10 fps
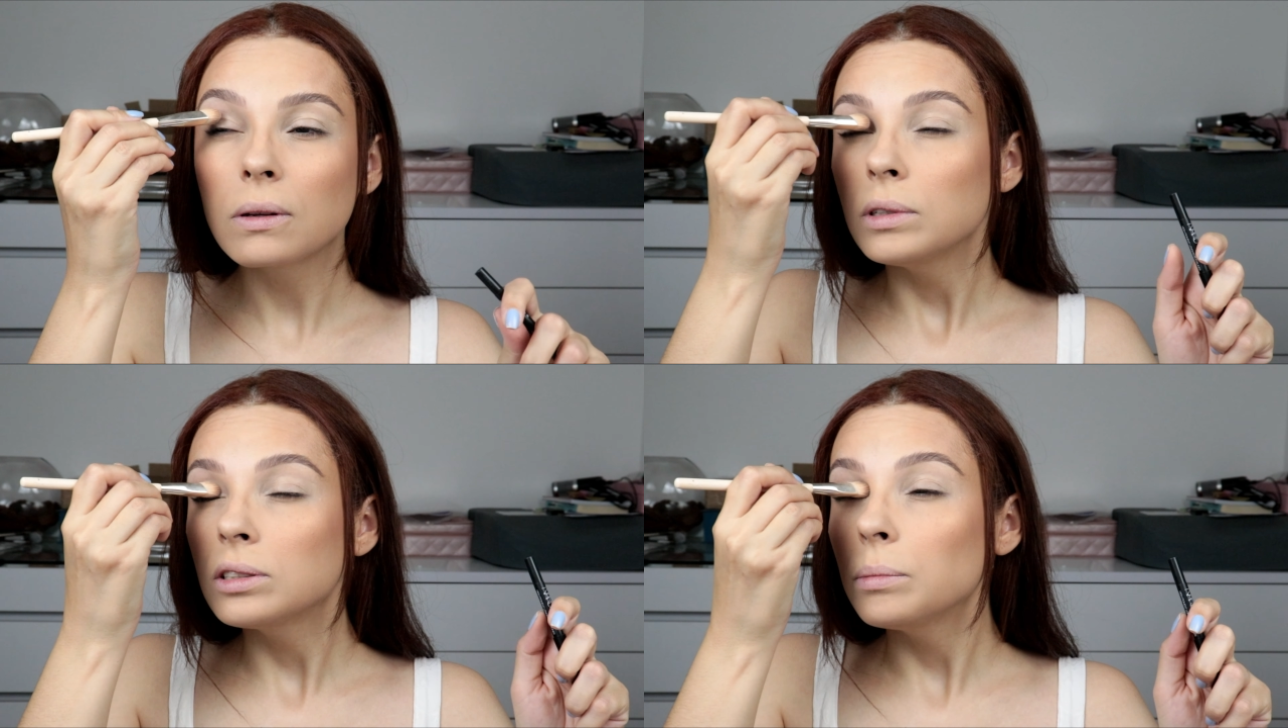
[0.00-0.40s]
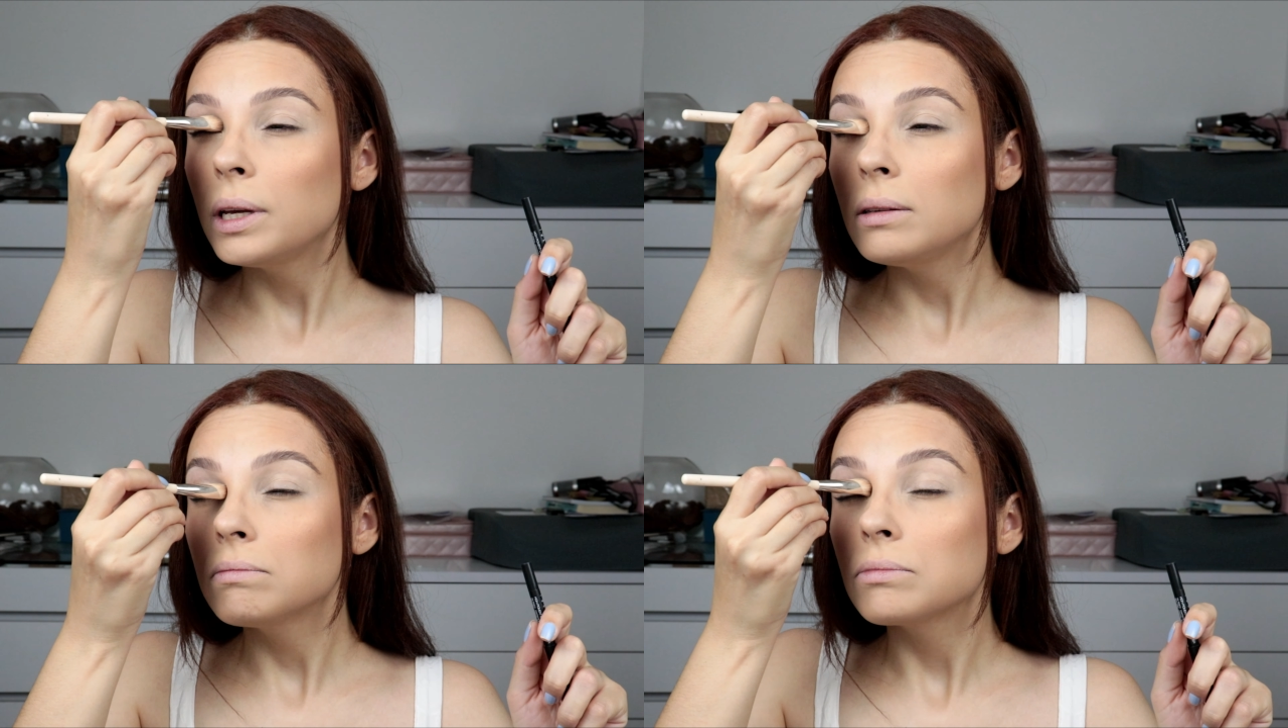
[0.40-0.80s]
Mas
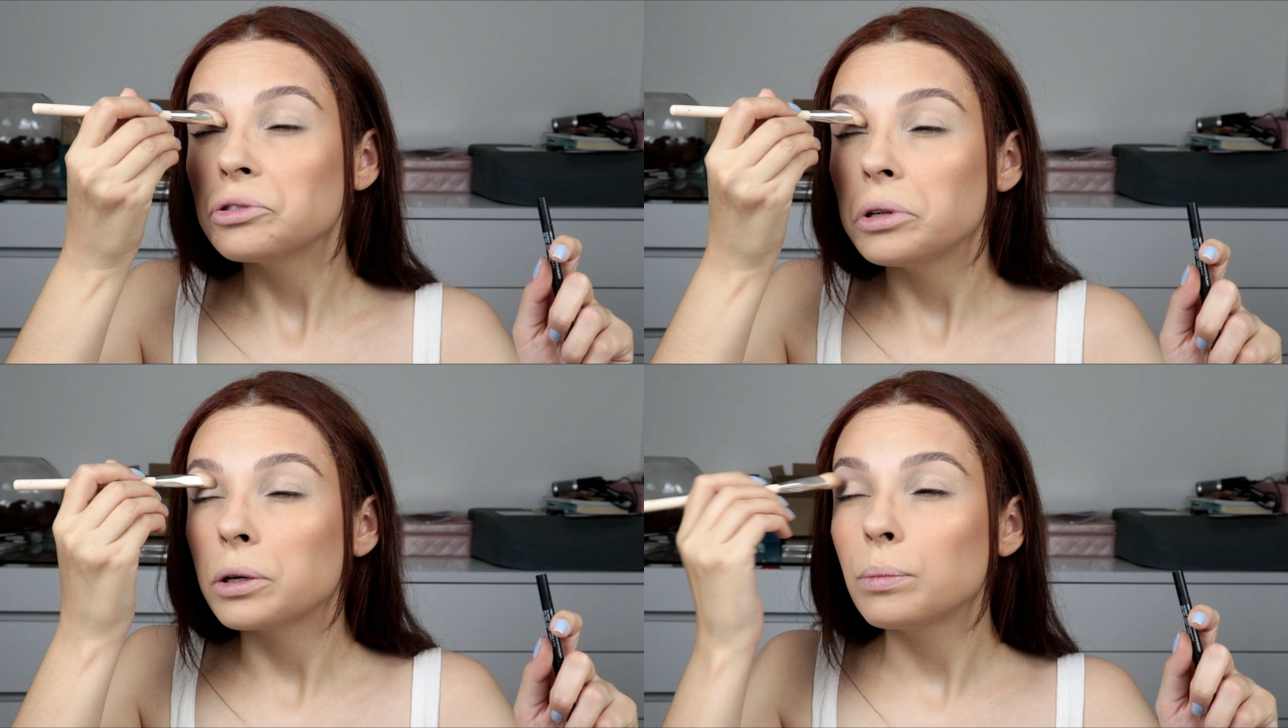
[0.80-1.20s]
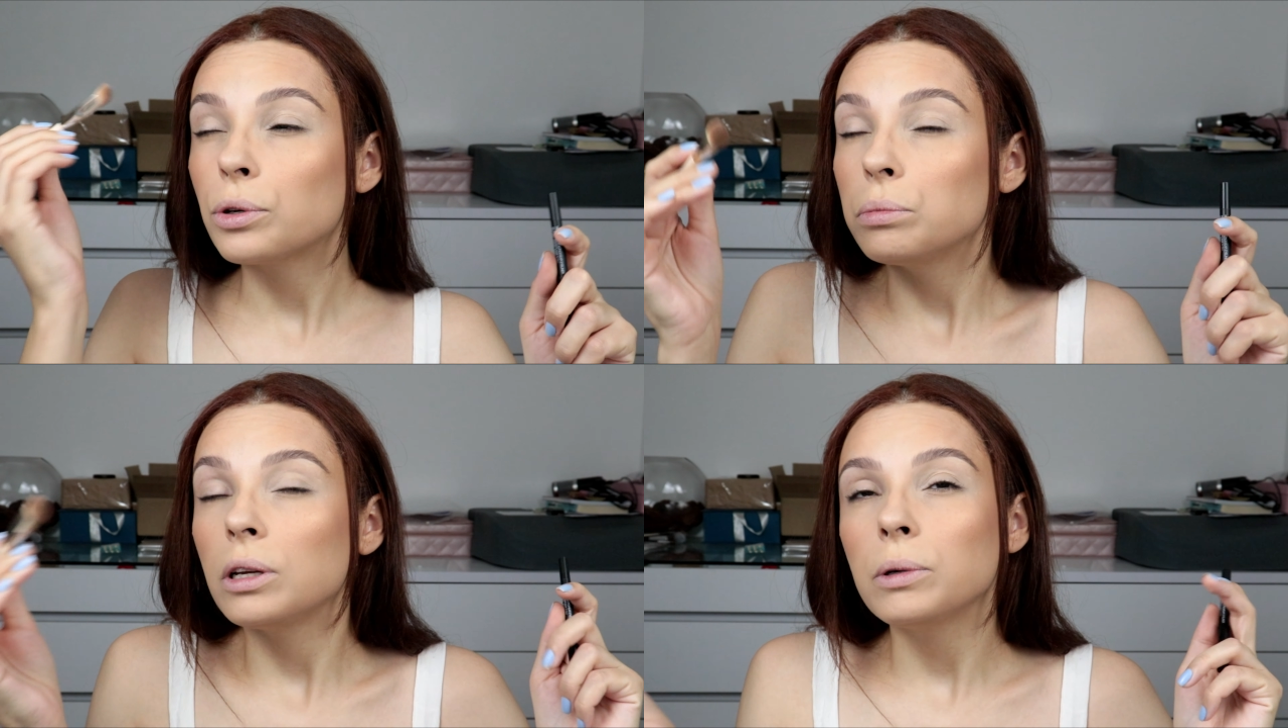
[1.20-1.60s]
também não era um
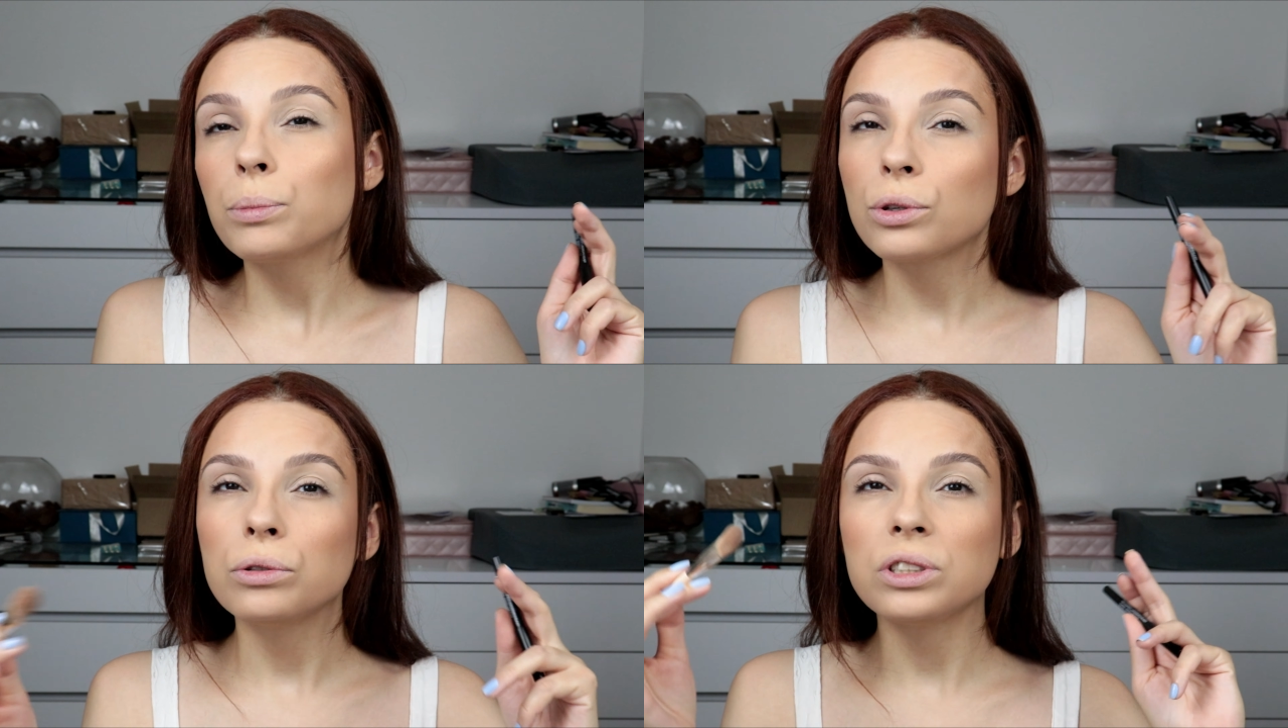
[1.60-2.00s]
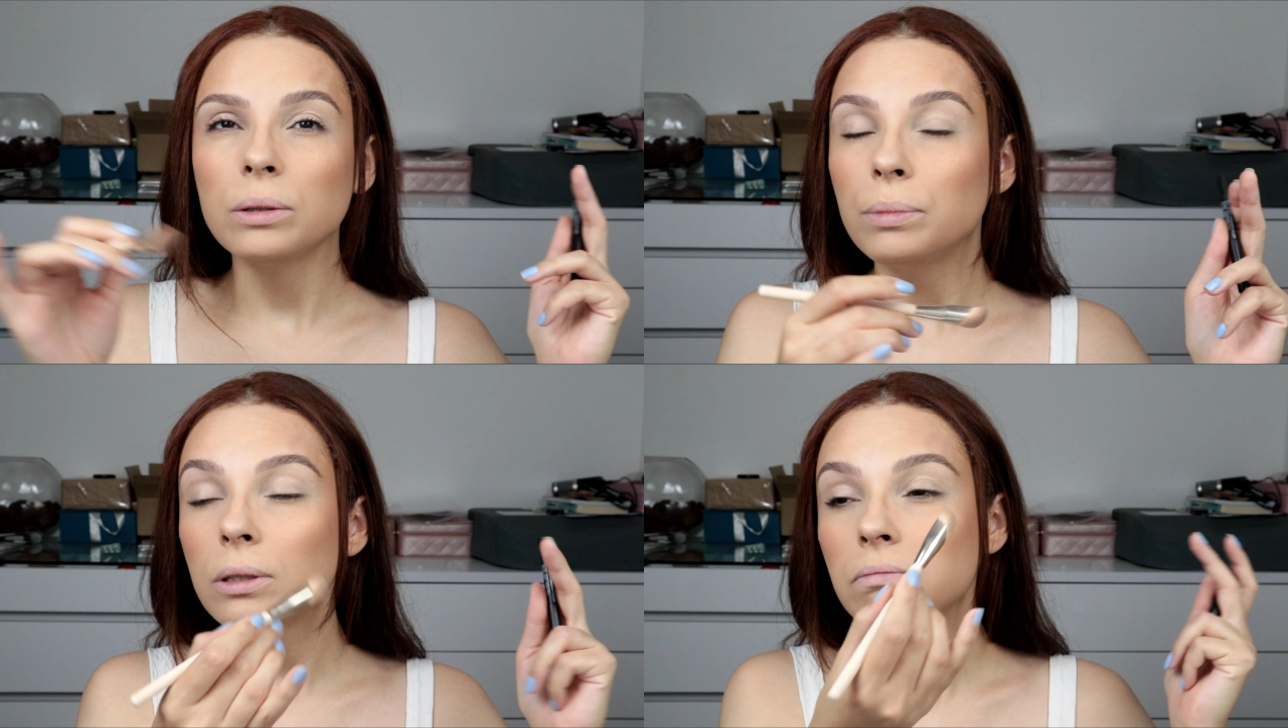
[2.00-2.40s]
problema porque eu
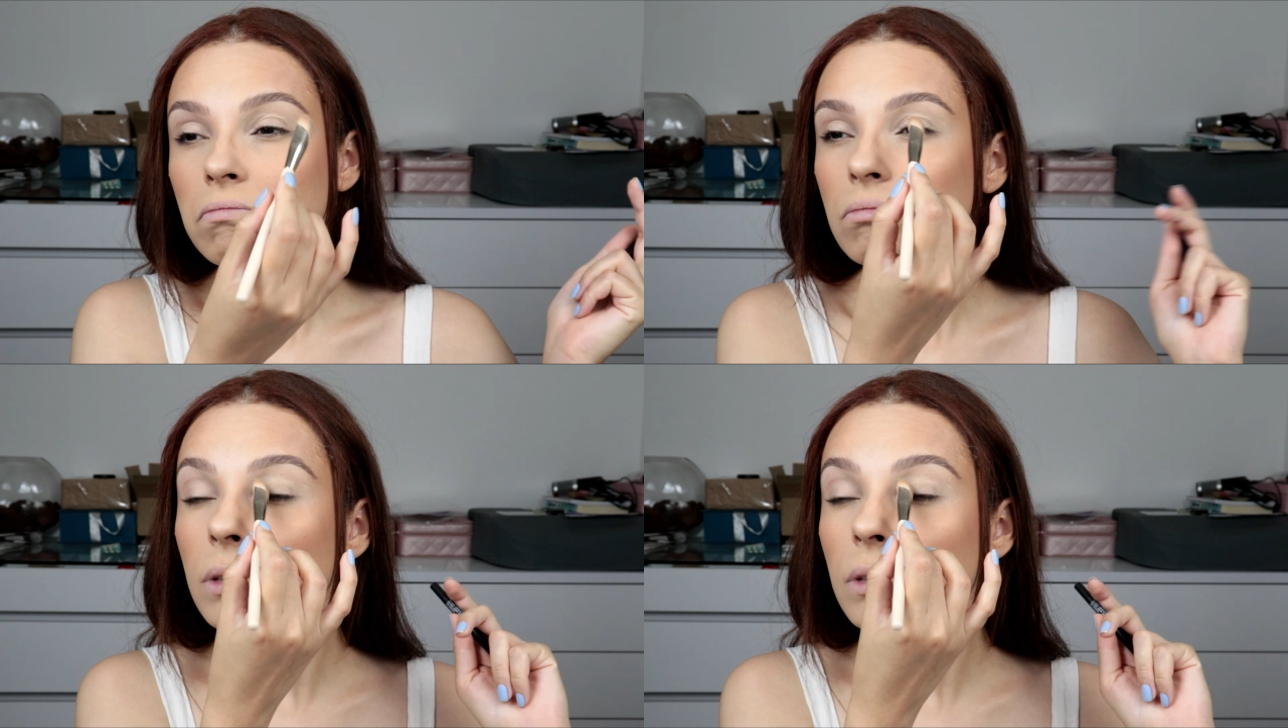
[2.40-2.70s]
sempre